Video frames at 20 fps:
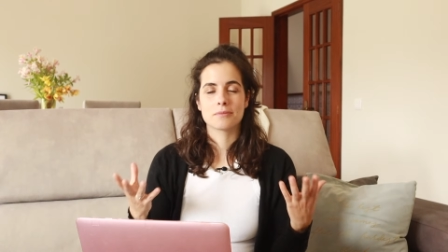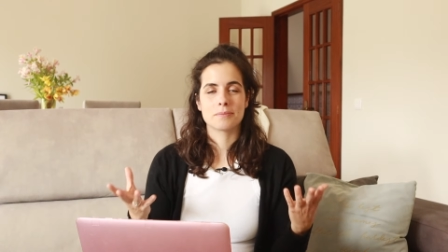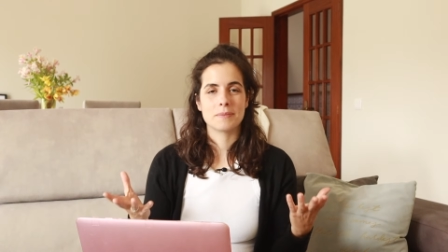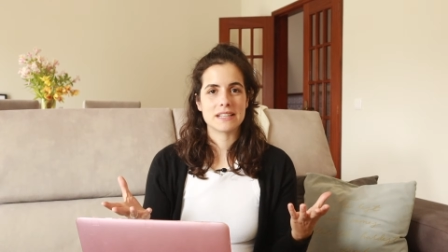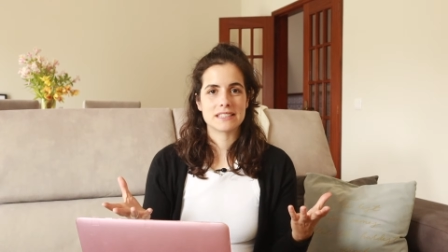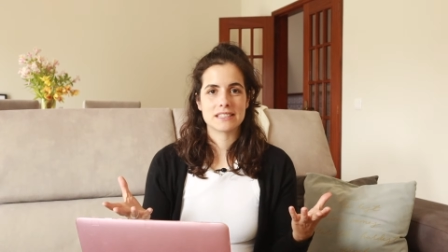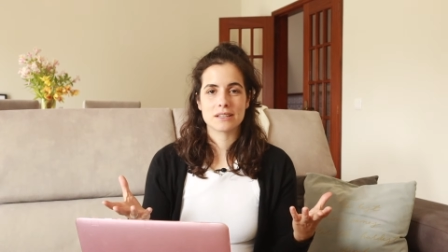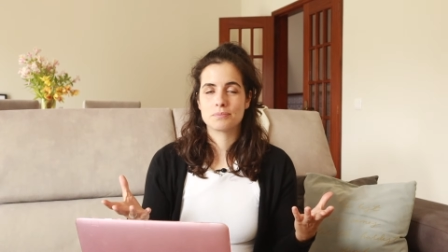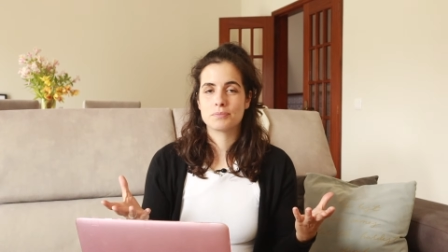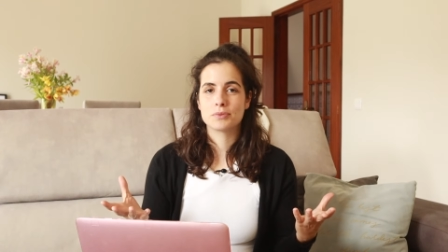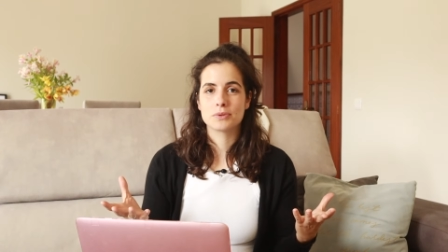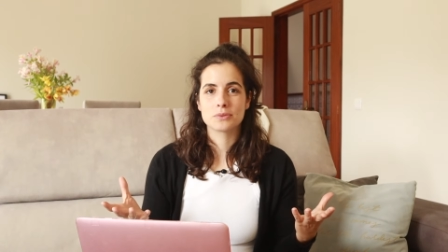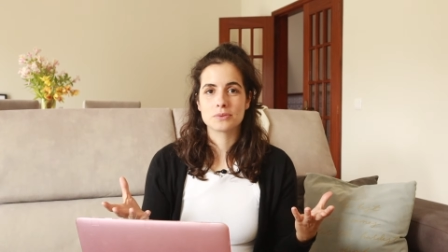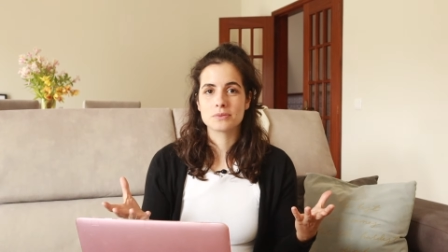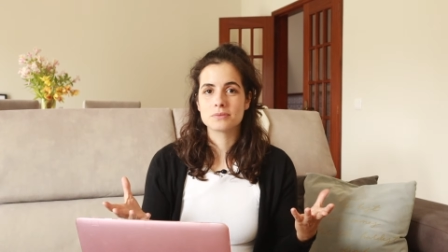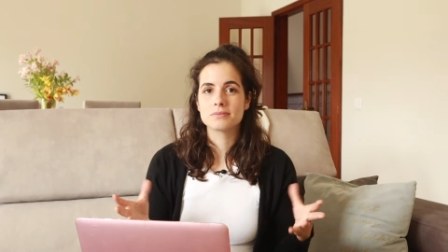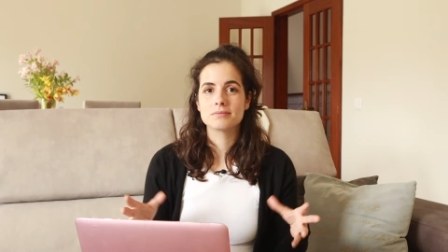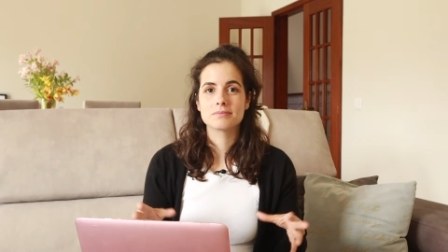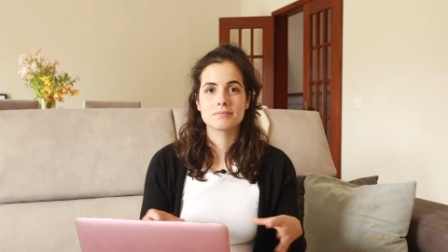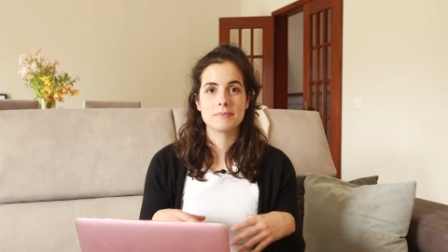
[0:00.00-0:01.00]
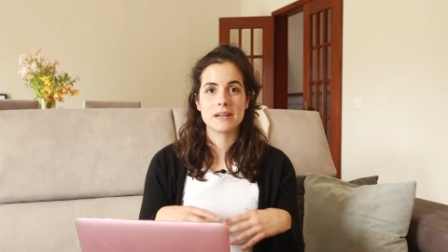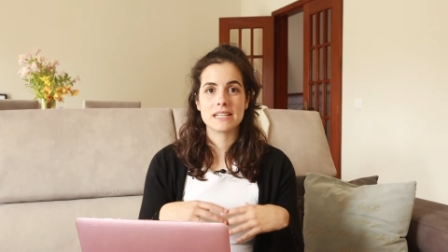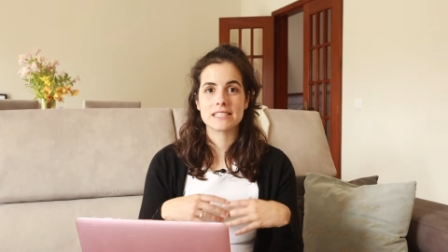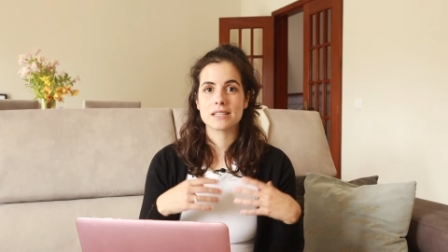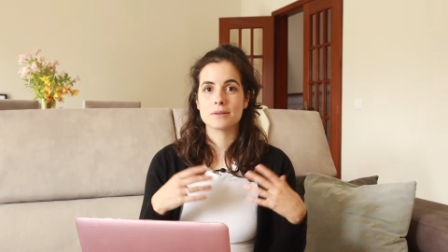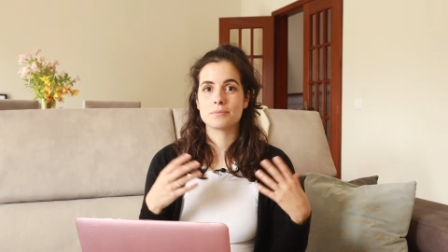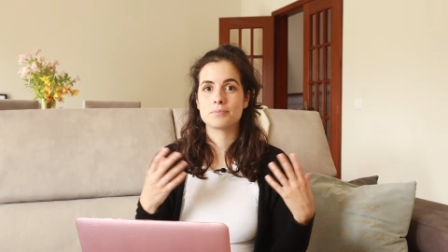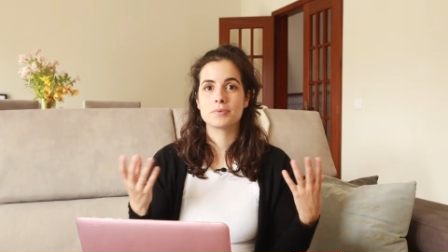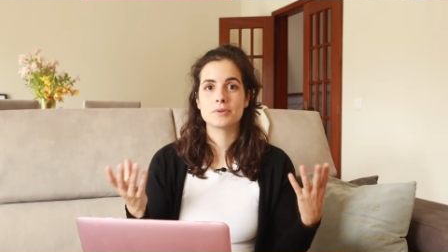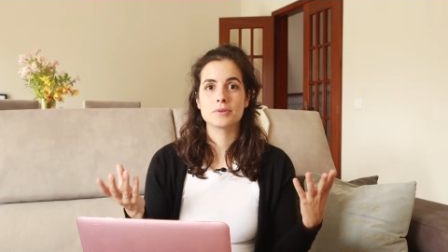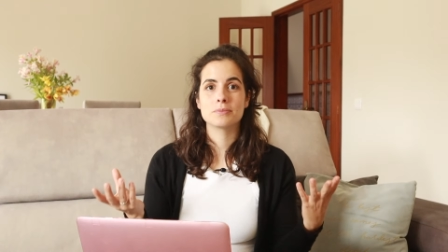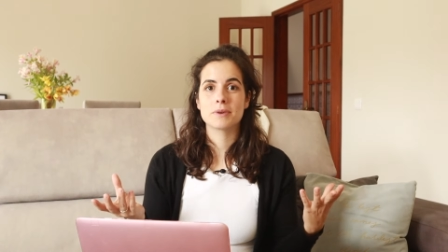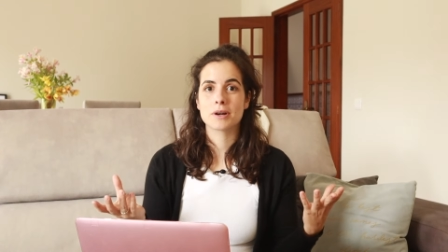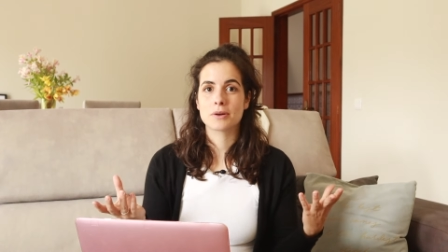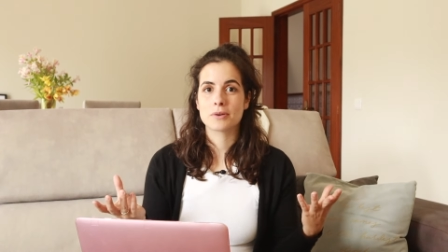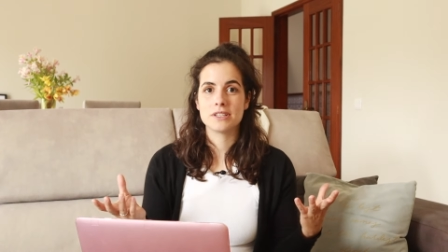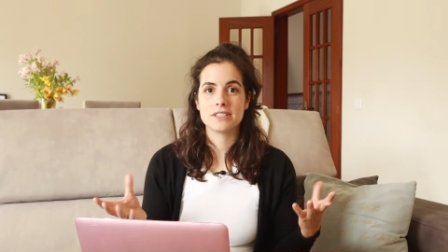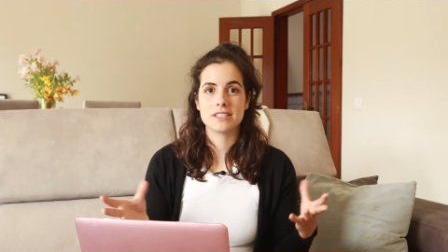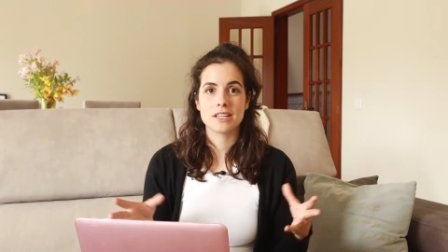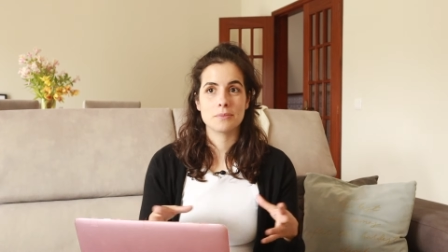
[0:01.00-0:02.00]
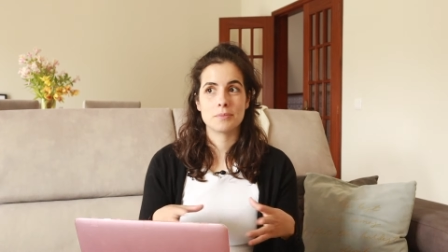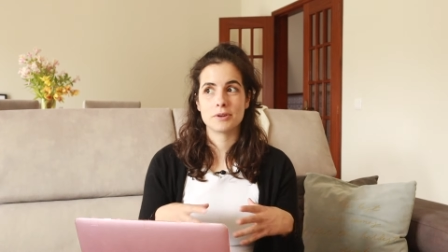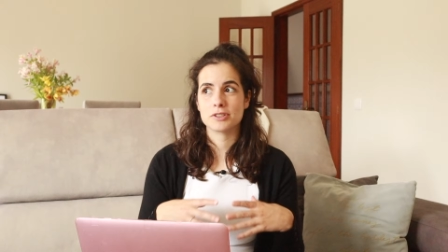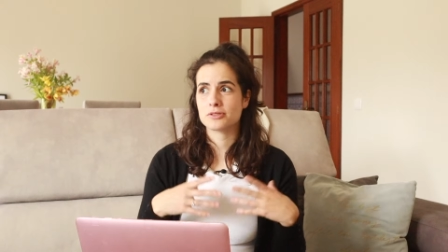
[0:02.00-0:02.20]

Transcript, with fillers: Começa por um, começa por uma coisinha.